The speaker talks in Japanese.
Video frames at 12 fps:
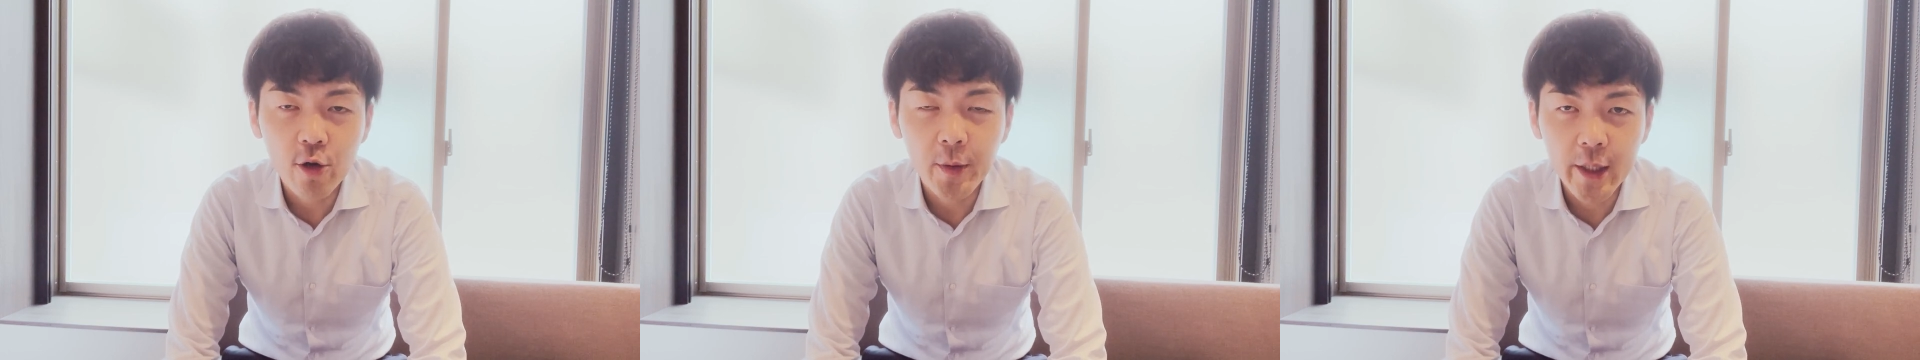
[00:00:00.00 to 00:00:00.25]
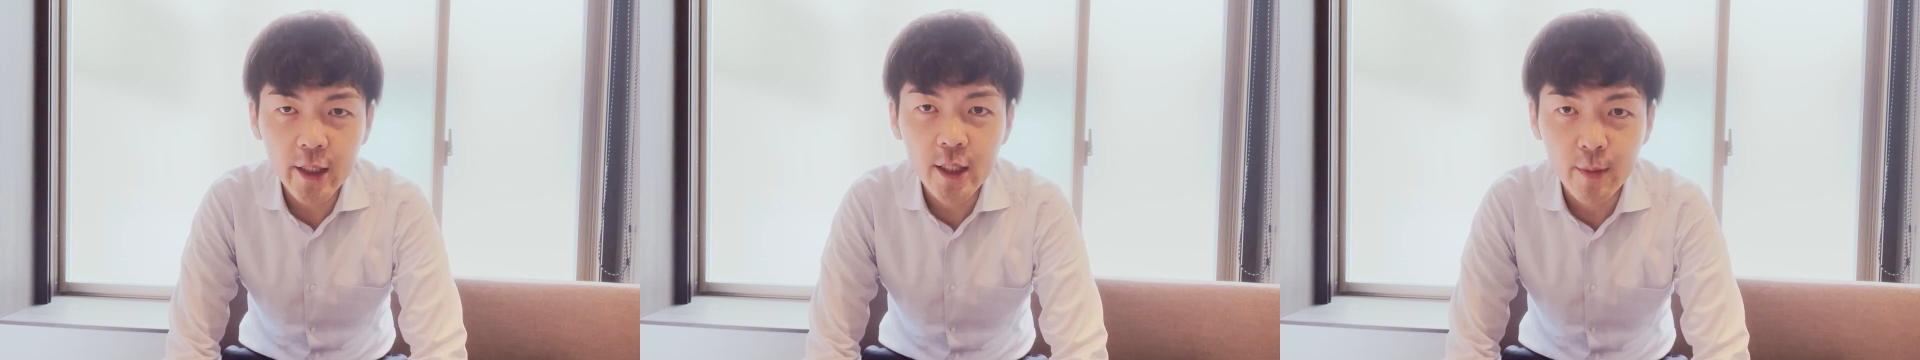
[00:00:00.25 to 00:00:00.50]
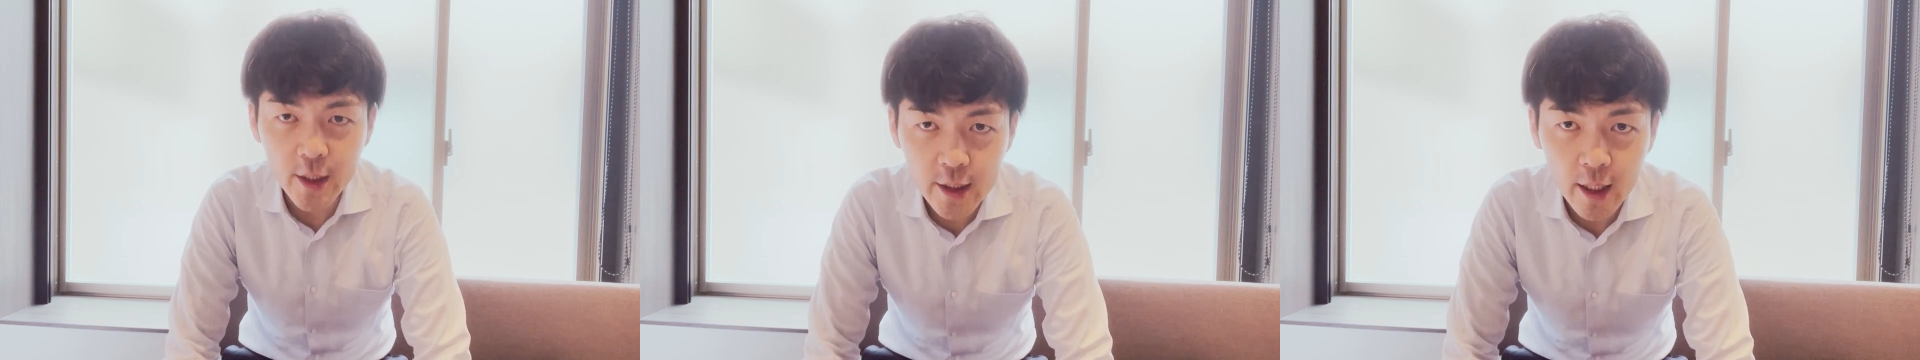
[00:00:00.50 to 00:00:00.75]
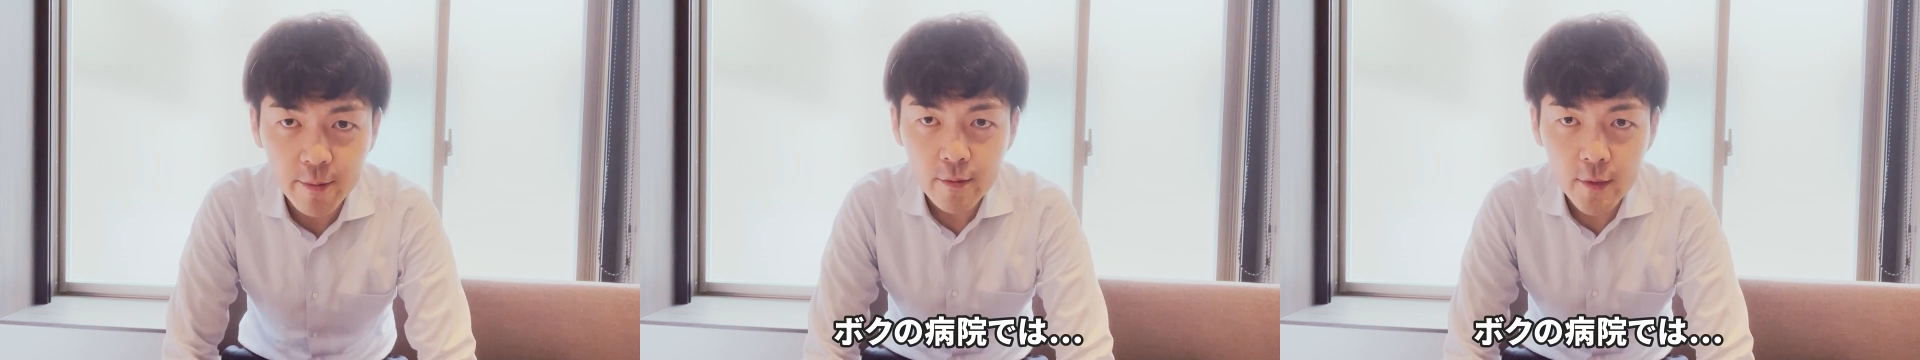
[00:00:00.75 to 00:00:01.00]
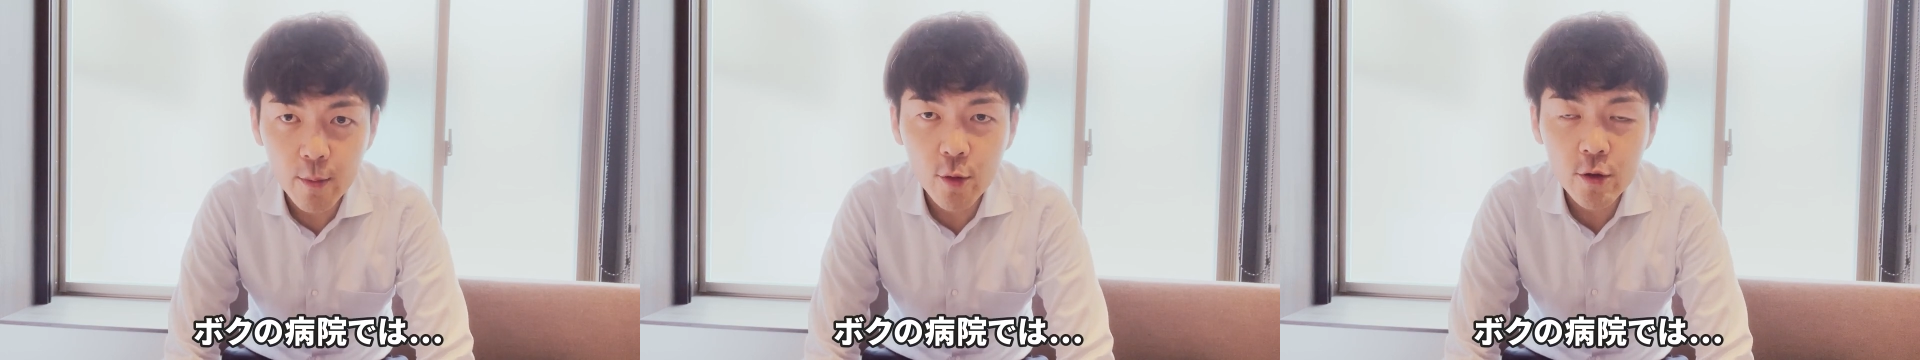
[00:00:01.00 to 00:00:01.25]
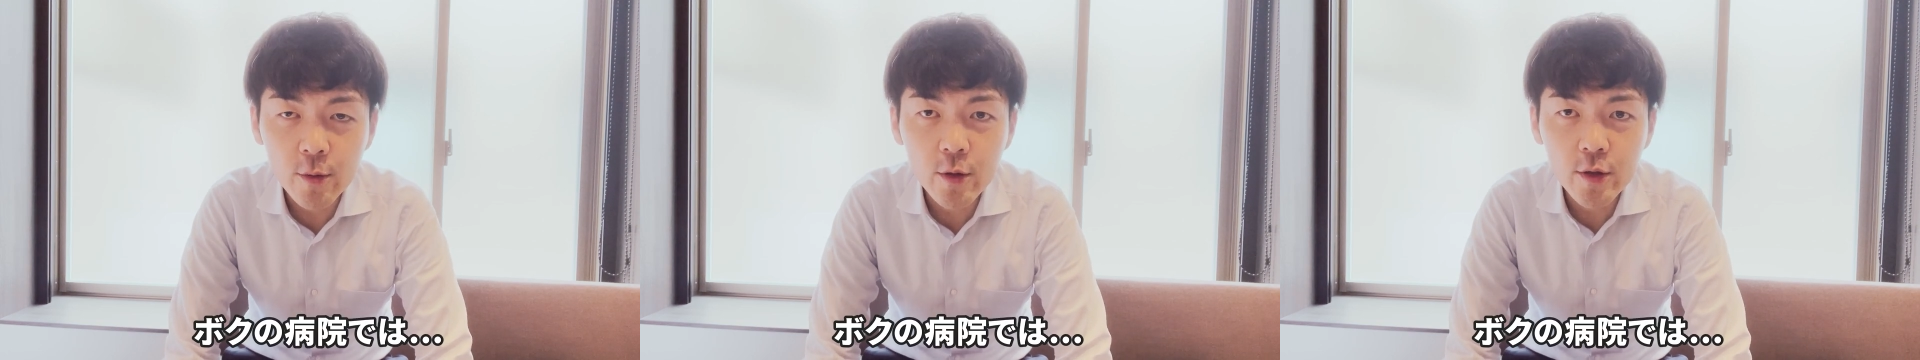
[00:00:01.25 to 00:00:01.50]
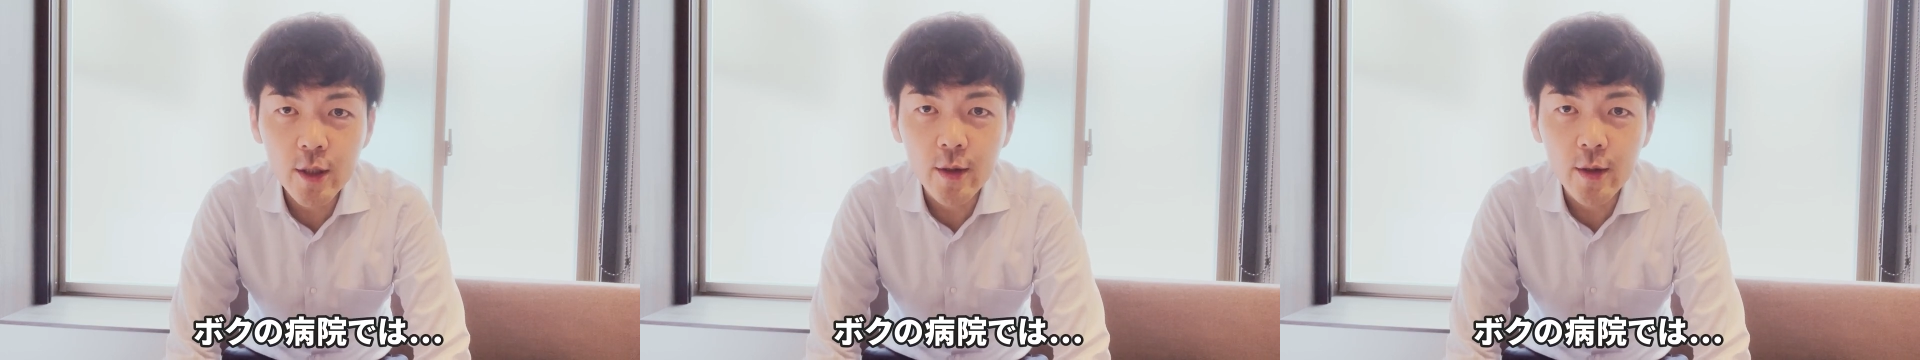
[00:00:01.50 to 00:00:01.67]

運ばれてきました。で、僕の病院